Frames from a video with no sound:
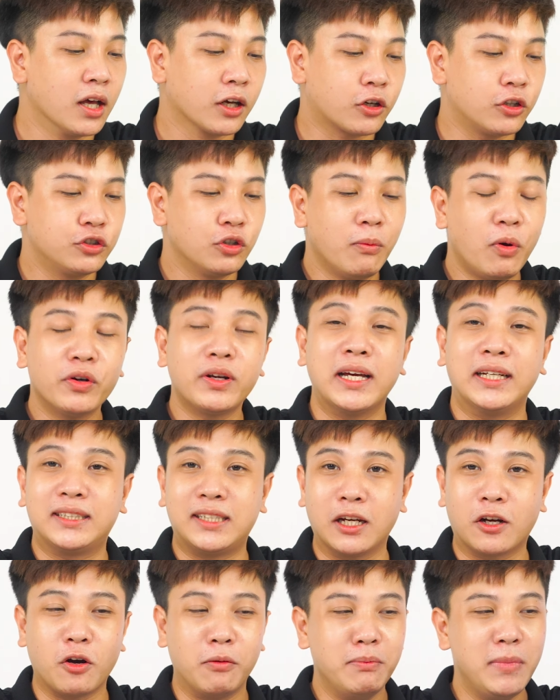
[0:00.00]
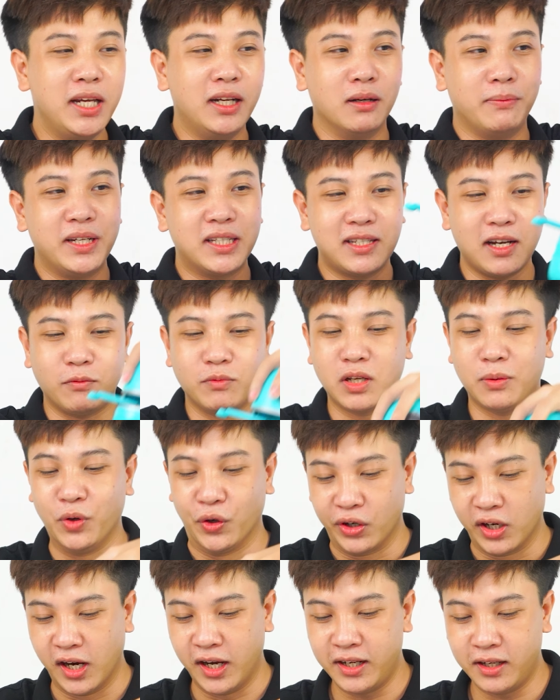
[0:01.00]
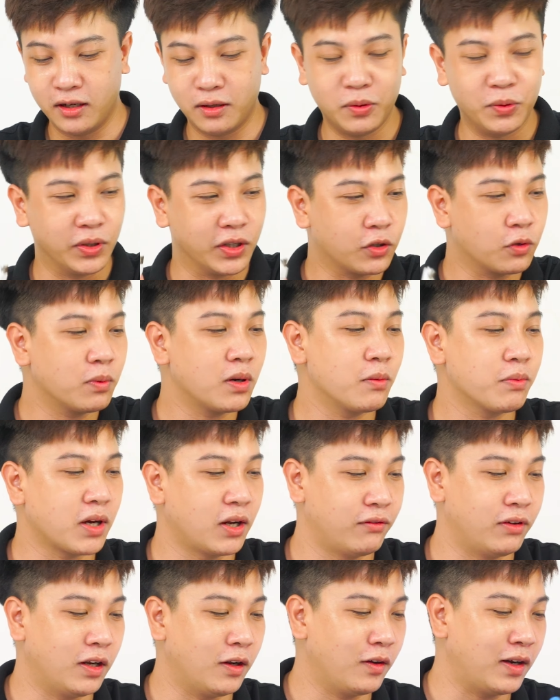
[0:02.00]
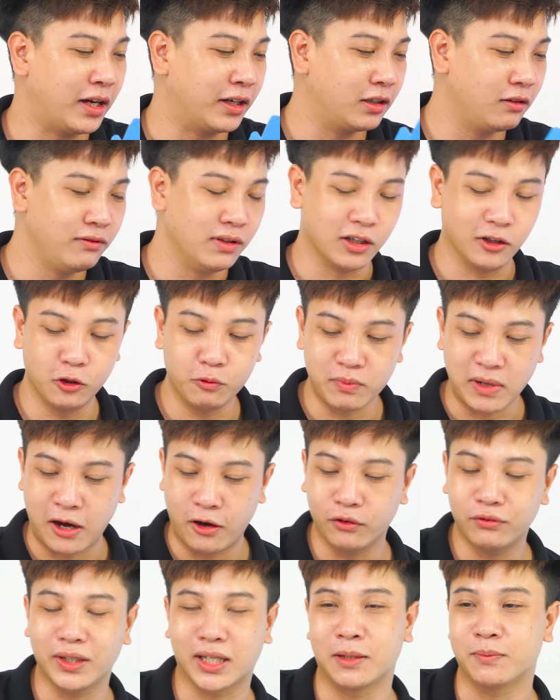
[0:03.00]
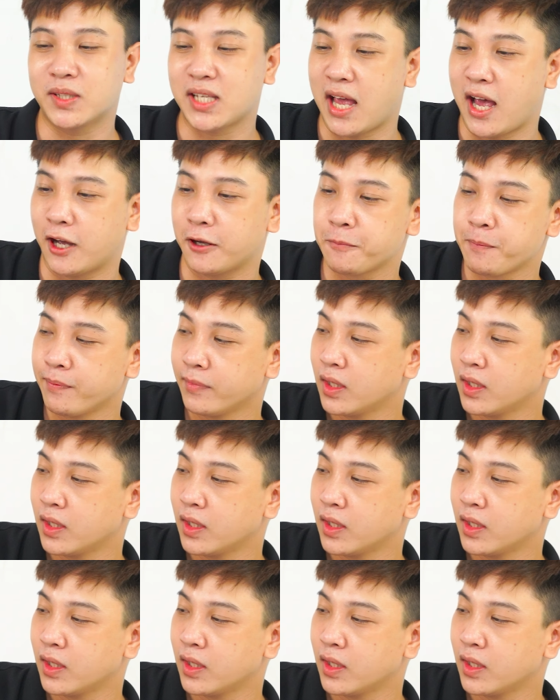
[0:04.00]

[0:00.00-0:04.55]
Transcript: Con robot này sẽ có pin ở bên trong nha mọi người. Nên mọi người cũng không cần phải lo lắng đến việc lúc nào cũng phải cắm sạc.